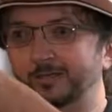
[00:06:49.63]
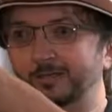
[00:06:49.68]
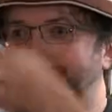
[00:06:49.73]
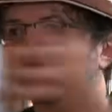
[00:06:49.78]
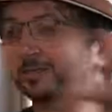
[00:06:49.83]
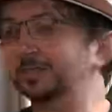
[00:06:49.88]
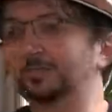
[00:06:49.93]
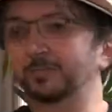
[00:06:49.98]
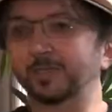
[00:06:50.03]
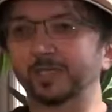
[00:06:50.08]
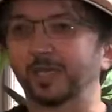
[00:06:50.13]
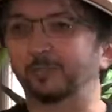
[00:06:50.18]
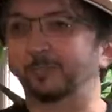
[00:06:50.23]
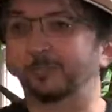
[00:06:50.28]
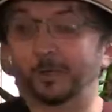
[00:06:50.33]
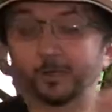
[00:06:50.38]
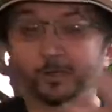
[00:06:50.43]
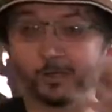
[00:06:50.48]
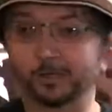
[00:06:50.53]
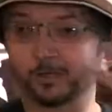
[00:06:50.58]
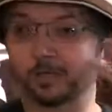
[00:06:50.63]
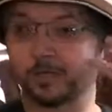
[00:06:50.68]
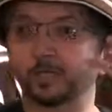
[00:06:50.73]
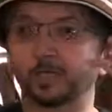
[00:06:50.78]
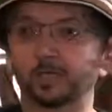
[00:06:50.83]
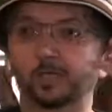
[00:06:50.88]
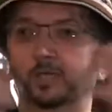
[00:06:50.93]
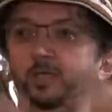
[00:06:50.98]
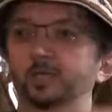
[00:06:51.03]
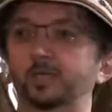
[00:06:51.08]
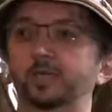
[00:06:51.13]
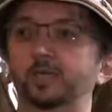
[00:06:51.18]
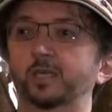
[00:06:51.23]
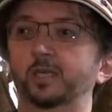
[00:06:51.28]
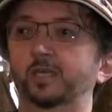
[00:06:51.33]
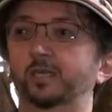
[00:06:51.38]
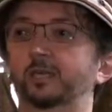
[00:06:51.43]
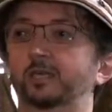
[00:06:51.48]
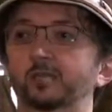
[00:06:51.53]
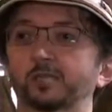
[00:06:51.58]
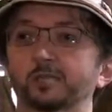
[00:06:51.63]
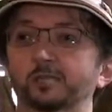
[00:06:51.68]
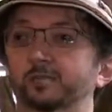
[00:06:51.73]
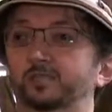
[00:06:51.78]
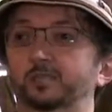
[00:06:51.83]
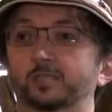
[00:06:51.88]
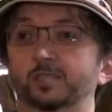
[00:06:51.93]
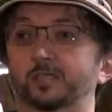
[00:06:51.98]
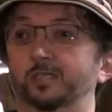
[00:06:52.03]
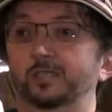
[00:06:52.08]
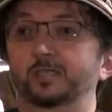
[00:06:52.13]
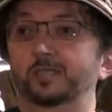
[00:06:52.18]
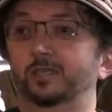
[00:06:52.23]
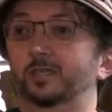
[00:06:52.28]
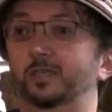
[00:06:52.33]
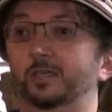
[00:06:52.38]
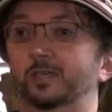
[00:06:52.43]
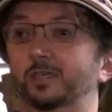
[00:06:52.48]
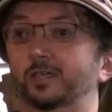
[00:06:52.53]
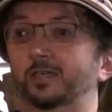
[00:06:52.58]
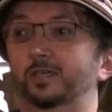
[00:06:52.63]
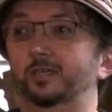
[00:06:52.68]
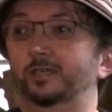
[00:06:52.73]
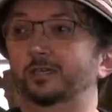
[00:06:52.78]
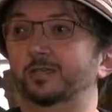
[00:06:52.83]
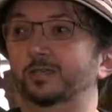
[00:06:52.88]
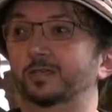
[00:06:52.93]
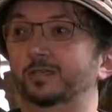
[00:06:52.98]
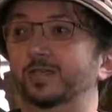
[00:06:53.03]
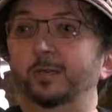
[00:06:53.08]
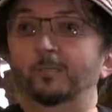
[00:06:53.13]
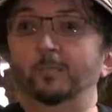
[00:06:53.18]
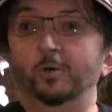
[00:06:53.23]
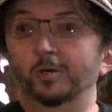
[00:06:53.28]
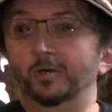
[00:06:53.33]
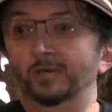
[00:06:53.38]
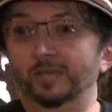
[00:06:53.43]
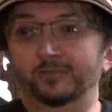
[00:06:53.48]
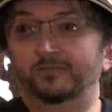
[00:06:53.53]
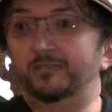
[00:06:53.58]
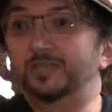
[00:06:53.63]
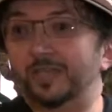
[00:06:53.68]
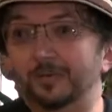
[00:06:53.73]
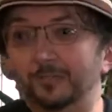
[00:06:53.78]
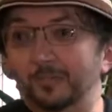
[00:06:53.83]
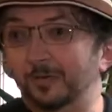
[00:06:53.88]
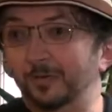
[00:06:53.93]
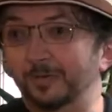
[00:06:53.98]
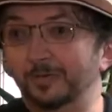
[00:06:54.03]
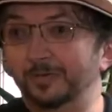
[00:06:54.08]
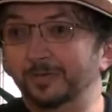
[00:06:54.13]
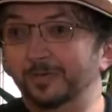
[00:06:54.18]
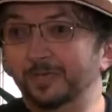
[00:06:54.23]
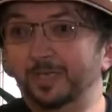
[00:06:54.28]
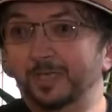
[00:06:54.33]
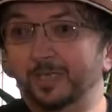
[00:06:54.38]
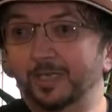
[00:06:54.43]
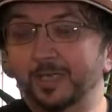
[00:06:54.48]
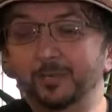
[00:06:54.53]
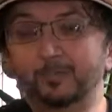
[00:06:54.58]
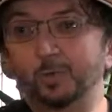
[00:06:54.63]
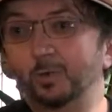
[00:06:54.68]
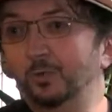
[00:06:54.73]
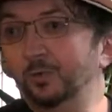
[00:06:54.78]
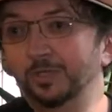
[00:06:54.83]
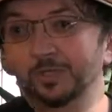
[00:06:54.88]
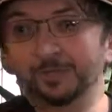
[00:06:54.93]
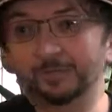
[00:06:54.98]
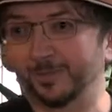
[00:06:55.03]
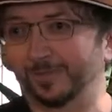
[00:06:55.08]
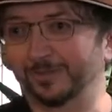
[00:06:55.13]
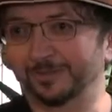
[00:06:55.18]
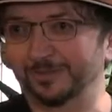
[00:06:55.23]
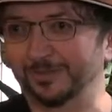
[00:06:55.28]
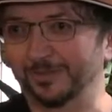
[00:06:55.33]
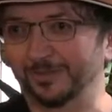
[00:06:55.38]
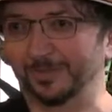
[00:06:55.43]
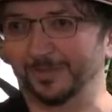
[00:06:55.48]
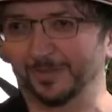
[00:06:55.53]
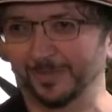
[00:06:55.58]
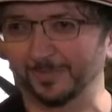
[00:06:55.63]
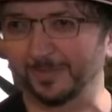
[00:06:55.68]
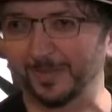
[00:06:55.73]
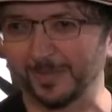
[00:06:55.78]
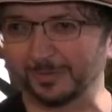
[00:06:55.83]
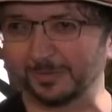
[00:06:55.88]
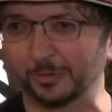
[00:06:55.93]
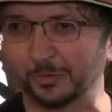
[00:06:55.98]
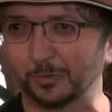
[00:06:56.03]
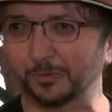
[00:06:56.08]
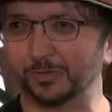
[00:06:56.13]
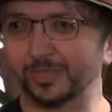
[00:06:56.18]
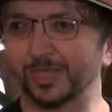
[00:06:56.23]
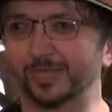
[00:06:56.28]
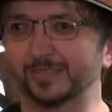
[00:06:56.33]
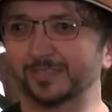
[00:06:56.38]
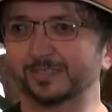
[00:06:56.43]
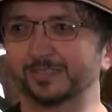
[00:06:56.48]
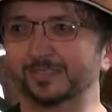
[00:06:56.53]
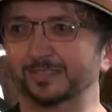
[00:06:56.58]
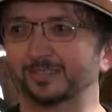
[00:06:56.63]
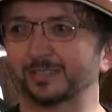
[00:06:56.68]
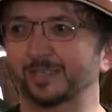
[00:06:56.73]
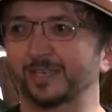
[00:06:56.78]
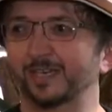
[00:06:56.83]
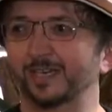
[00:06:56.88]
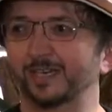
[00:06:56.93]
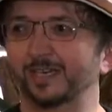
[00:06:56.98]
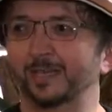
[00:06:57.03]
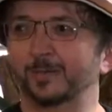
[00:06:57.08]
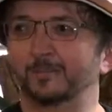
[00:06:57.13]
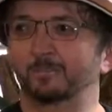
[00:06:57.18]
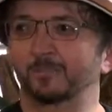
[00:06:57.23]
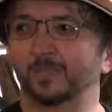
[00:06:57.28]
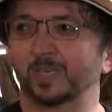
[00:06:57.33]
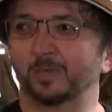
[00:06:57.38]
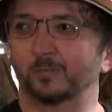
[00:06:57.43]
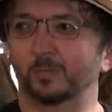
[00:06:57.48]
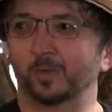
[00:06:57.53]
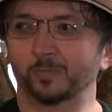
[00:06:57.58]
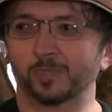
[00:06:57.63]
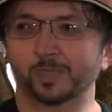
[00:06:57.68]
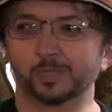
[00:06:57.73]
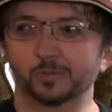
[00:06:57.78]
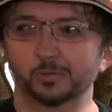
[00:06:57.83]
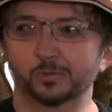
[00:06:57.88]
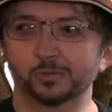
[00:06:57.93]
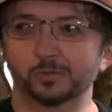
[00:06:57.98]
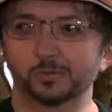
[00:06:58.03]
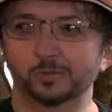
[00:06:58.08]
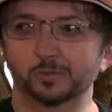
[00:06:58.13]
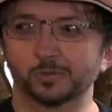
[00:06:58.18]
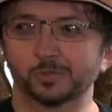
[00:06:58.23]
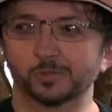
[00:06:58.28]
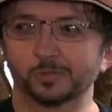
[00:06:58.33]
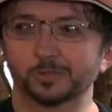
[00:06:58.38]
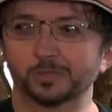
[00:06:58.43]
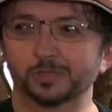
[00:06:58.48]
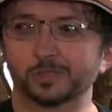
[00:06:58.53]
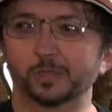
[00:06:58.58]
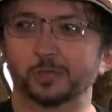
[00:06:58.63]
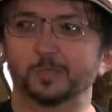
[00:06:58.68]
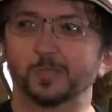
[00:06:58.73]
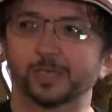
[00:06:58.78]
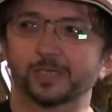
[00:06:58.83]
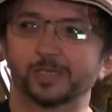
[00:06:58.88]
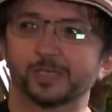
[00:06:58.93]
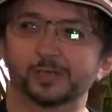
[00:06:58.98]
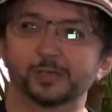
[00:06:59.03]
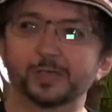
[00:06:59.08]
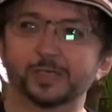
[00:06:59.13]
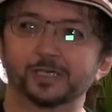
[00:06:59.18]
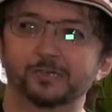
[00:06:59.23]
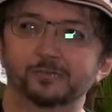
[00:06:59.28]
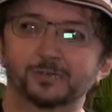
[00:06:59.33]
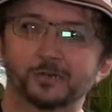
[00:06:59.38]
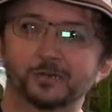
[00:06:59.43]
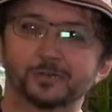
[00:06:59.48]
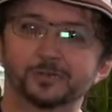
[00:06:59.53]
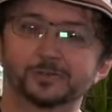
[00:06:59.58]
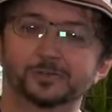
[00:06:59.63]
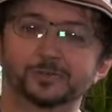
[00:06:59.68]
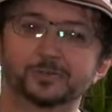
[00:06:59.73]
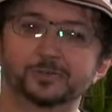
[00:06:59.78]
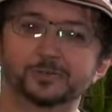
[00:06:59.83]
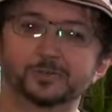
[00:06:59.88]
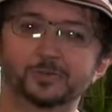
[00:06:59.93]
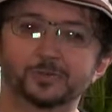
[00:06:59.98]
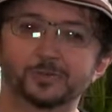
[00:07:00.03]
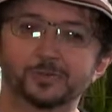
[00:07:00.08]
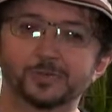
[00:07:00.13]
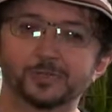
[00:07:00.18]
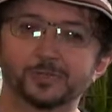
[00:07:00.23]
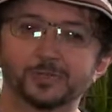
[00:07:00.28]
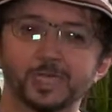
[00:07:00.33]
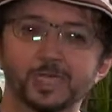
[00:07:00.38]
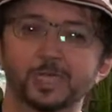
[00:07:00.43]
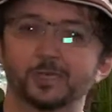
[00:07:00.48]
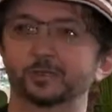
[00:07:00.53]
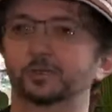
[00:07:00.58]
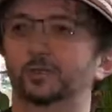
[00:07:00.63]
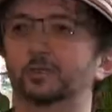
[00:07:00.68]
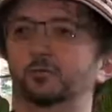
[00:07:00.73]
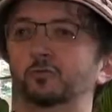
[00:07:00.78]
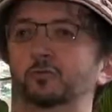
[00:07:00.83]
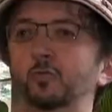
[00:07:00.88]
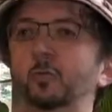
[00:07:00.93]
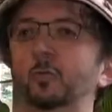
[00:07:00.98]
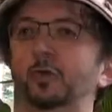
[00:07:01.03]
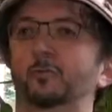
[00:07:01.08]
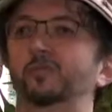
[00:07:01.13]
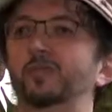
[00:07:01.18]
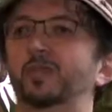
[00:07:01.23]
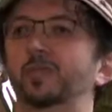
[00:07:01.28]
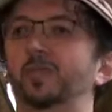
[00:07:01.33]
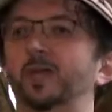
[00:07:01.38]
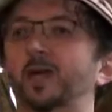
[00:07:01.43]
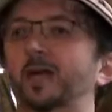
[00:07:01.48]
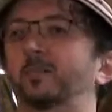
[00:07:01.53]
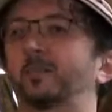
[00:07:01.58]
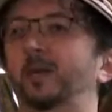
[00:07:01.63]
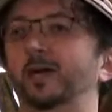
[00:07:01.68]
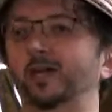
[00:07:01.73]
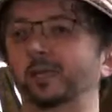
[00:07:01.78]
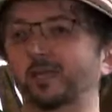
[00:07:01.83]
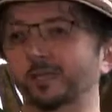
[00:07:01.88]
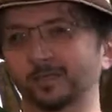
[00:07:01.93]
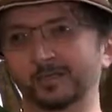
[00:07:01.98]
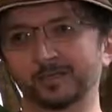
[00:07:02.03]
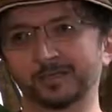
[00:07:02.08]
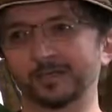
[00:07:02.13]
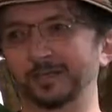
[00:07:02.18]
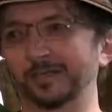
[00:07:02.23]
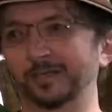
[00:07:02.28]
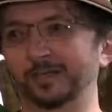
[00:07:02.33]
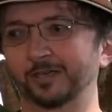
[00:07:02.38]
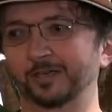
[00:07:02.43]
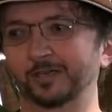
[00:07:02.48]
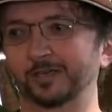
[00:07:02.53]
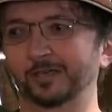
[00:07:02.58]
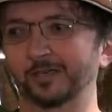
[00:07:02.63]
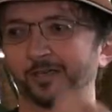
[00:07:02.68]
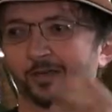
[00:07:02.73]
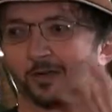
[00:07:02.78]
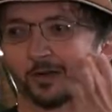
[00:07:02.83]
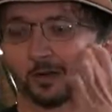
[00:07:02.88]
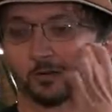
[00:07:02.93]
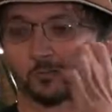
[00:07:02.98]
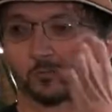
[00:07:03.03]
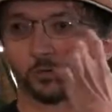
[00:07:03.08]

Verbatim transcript: dans cette mégapole. Et euh, j'ai été d'abord, évidemment, ébloui par ce, par ce contraste. Première chose que j'ai remarqué en arrivant, ce sont euh, lorsque vous vous promenez à Paris euh, en